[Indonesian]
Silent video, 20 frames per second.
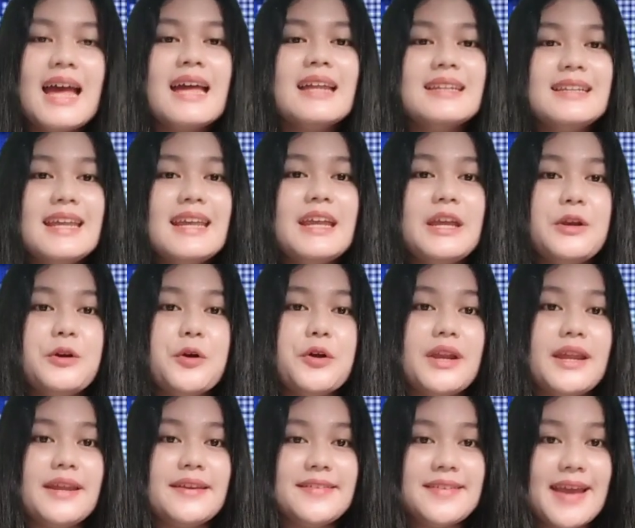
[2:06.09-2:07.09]
di
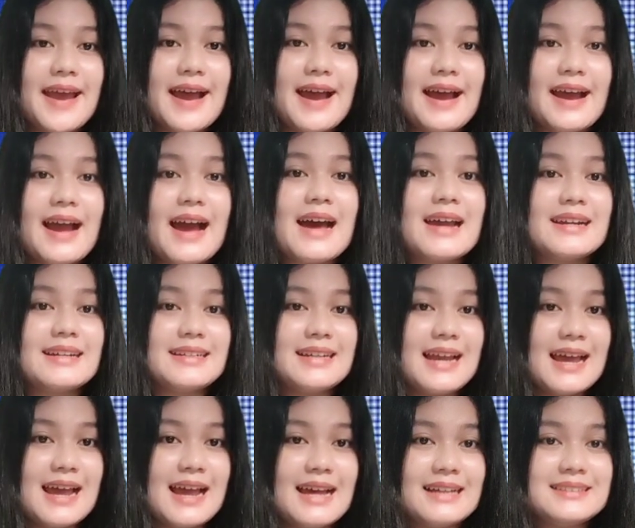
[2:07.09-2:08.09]
Indonesia
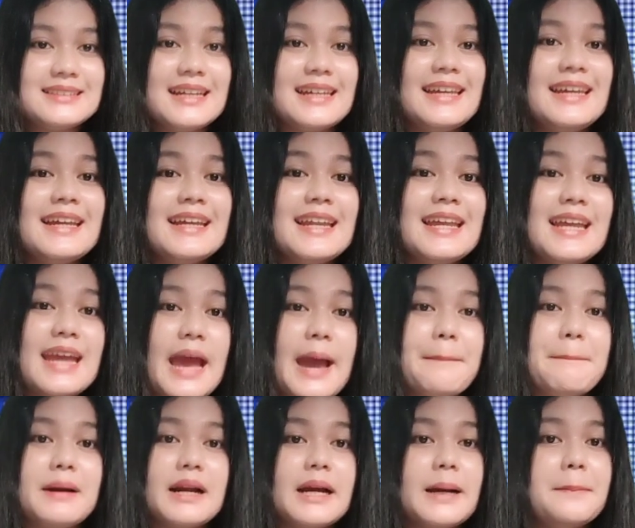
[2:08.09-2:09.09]
karena seiringnya
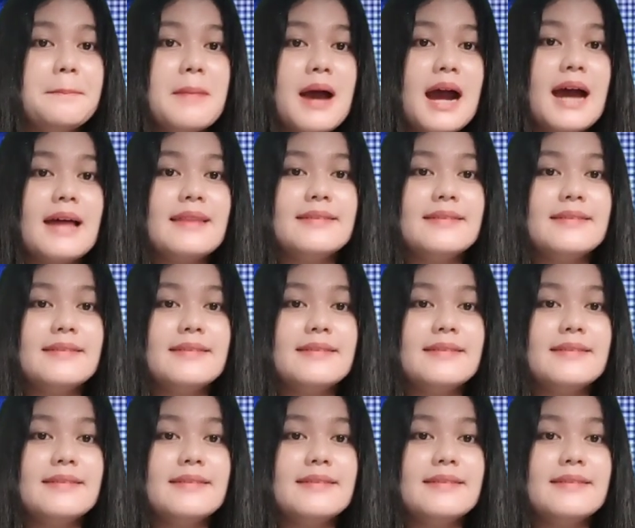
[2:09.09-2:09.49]
perkembangan